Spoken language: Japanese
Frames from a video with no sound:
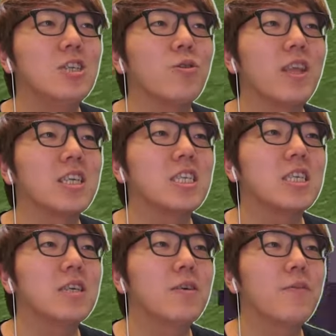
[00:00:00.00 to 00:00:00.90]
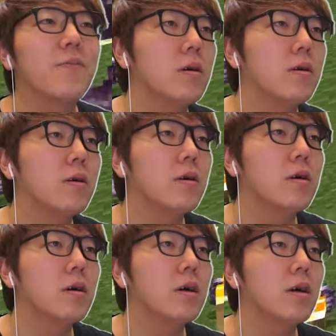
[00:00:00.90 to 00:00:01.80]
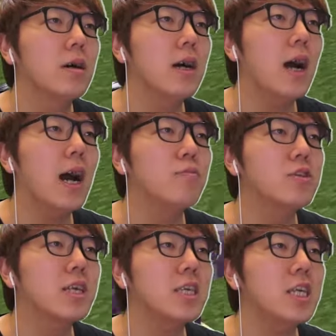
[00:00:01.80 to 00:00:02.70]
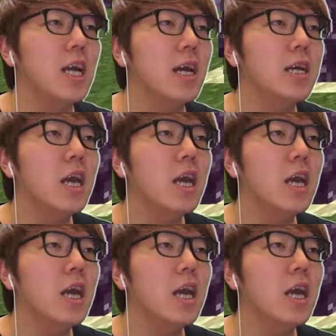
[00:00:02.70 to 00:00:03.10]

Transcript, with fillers: 異常なしあー難し